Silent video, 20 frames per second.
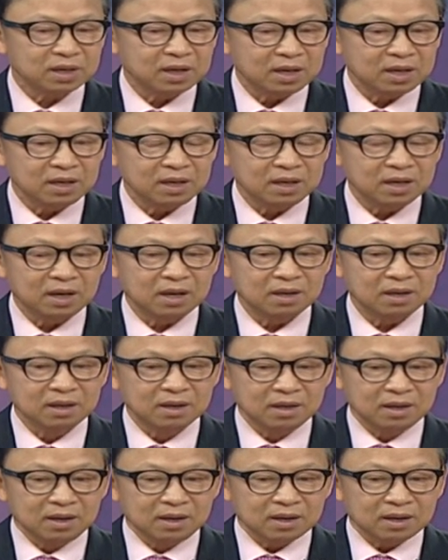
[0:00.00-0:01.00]
cái ờ,
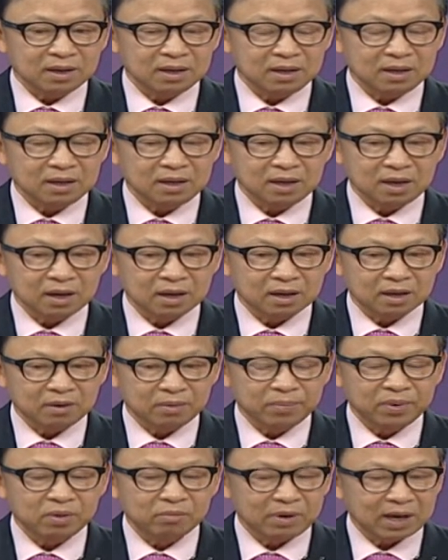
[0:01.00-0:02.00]
cái
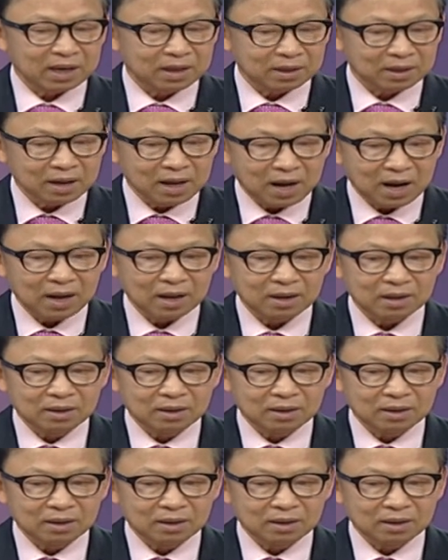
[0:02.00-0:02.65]
criminal record đó